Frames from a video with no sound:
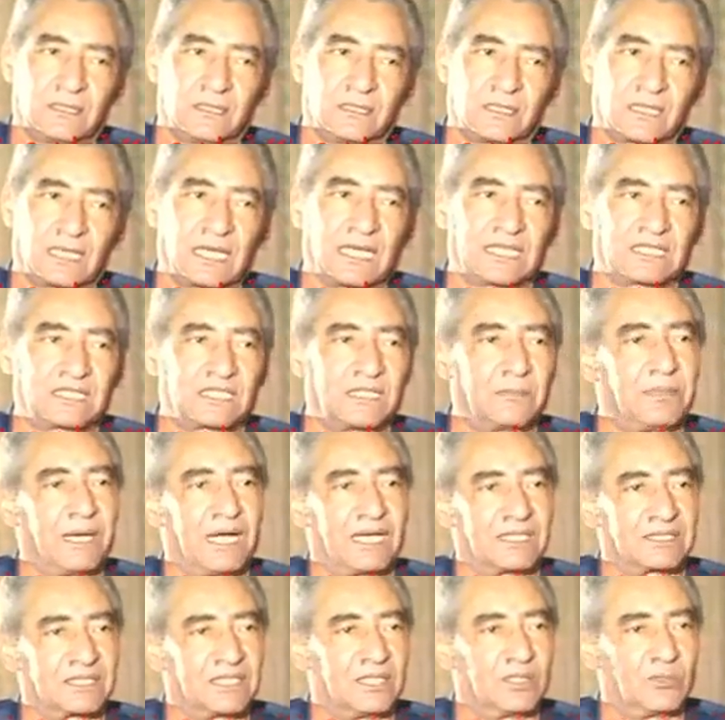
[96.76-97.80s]
خدت
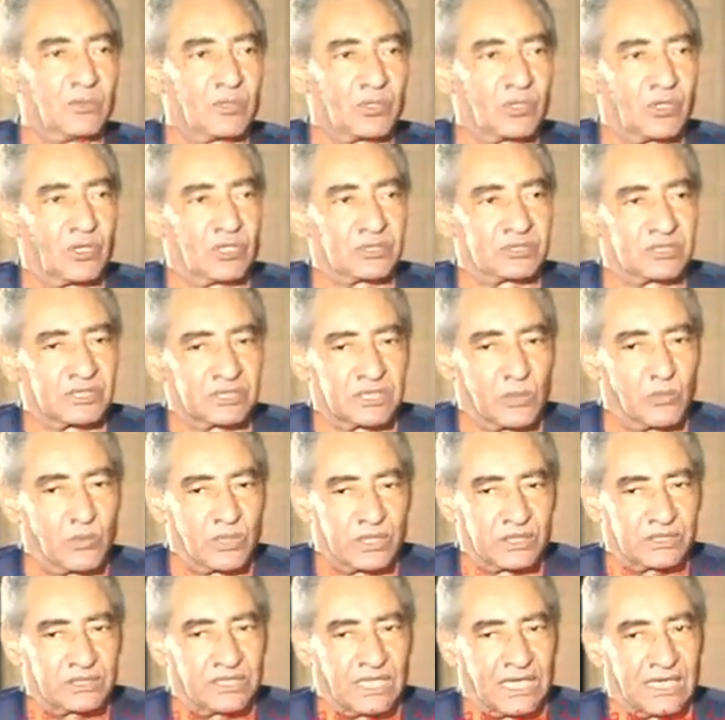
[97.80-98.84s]
بعضي ورحت
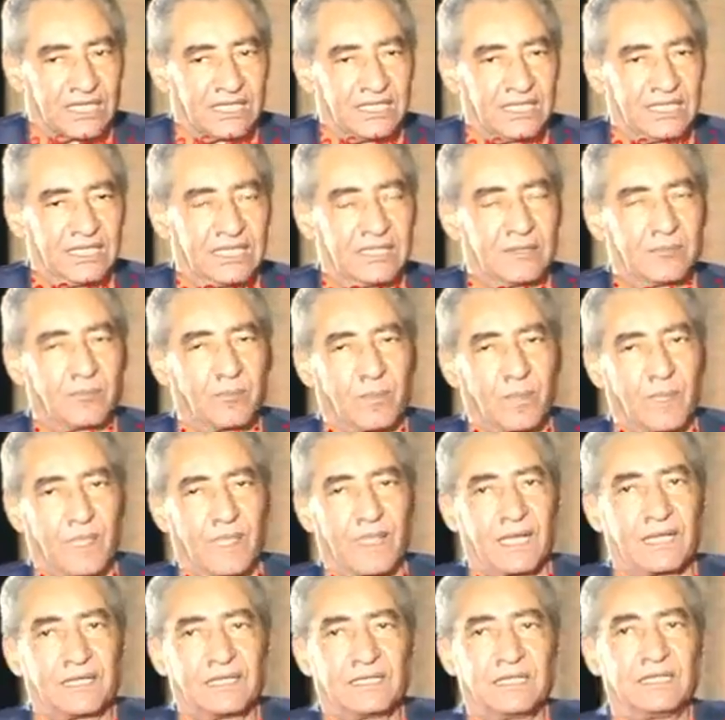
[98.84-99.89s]
دورت عليه
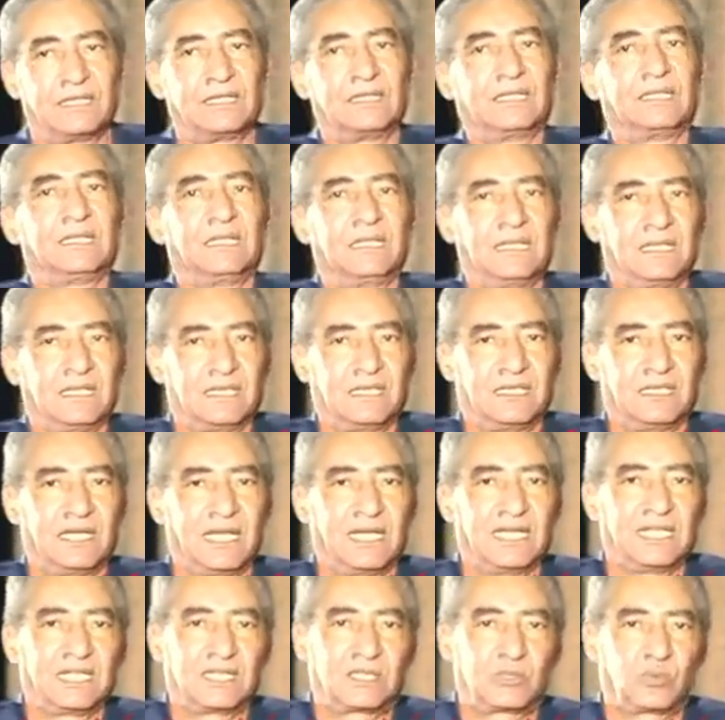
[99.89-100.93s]

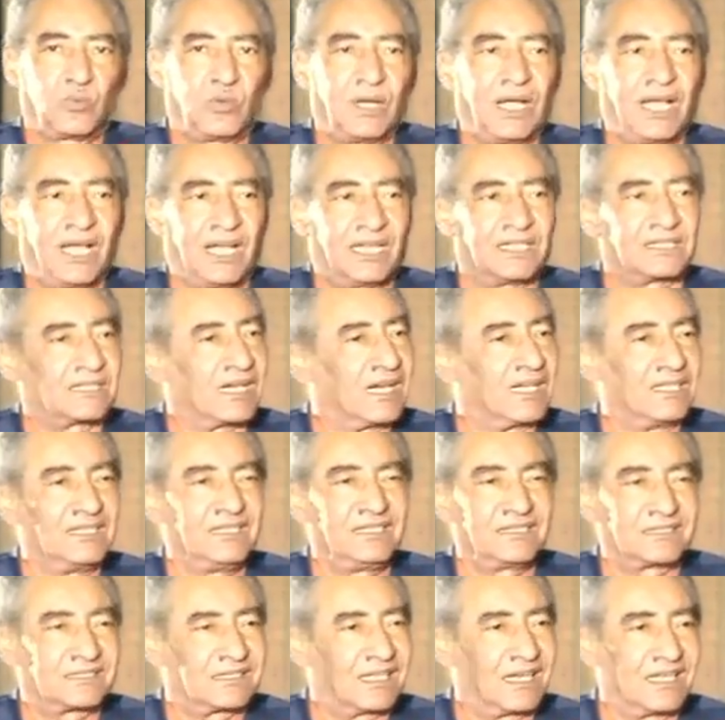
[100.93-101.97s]
لقيت واحد
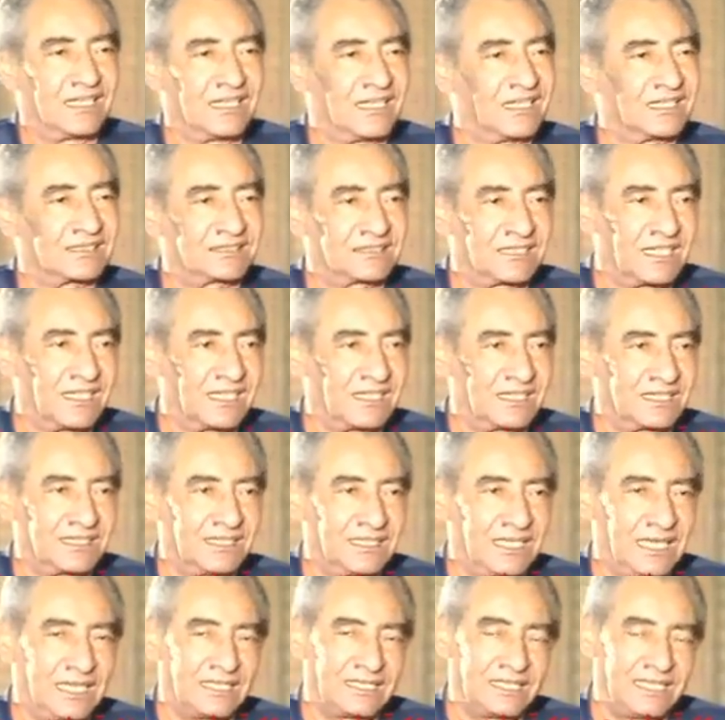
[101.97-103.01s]
قليط قلاطة
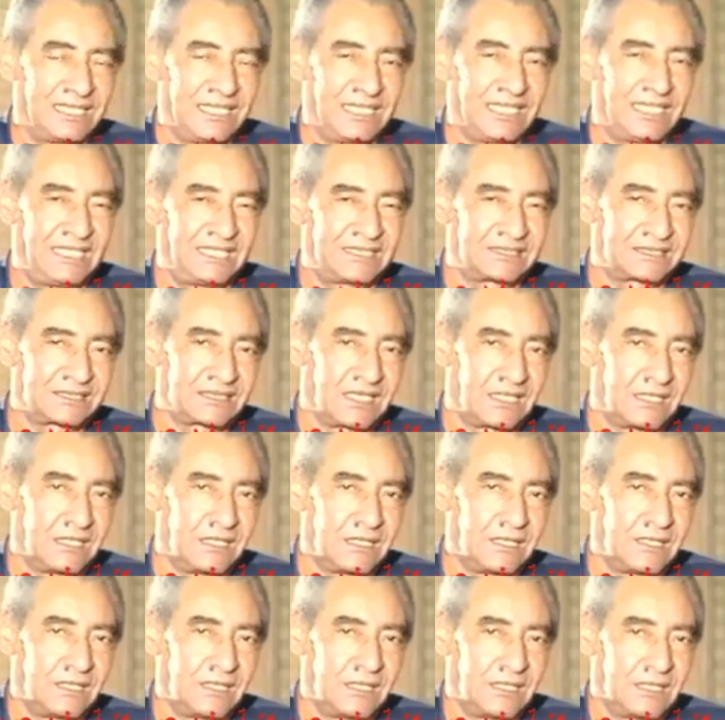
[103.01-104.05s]
يعني ايه
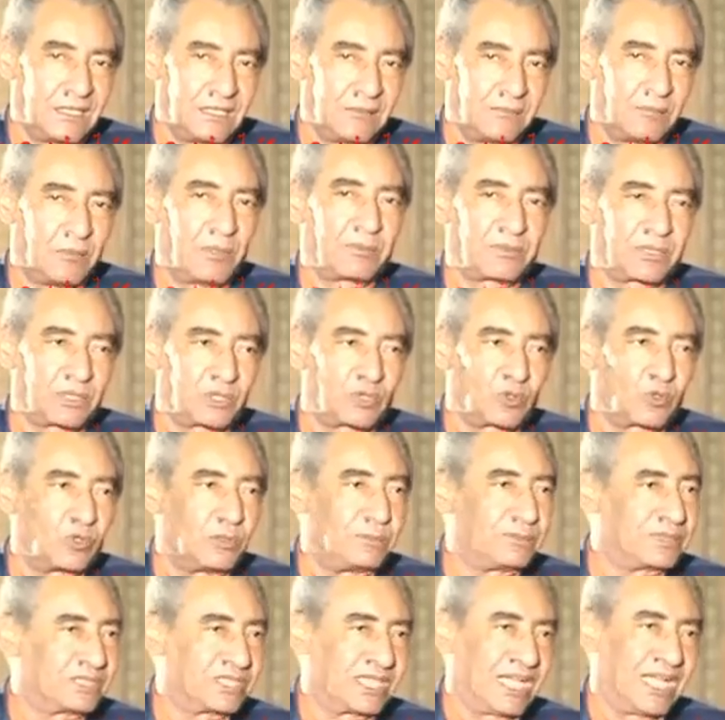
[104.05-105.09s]
ممكن تقول
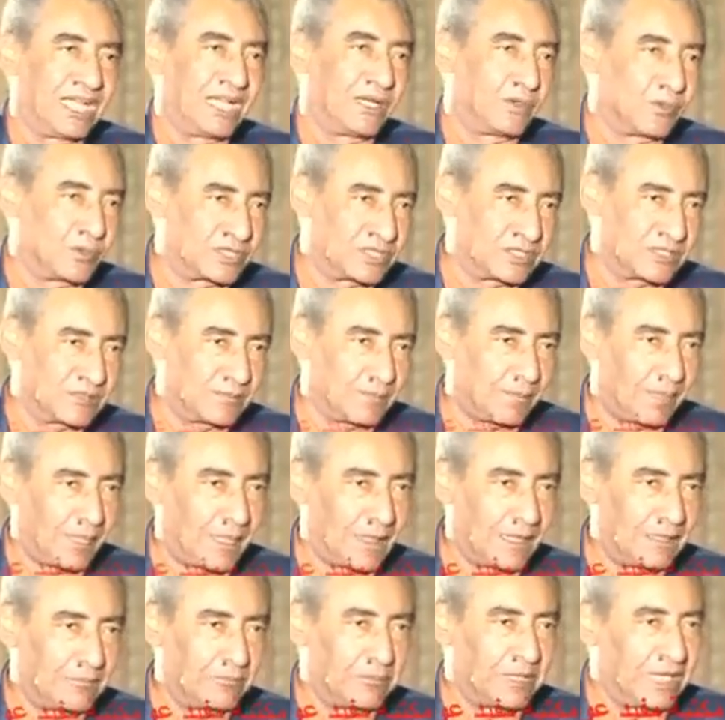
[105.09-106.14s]
مش عاوز
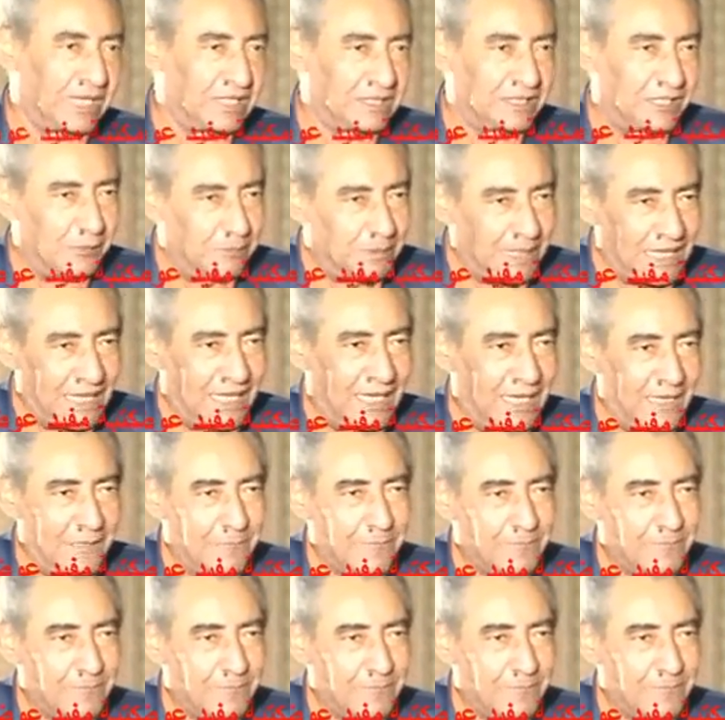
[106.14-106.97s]
ما هي دي بقى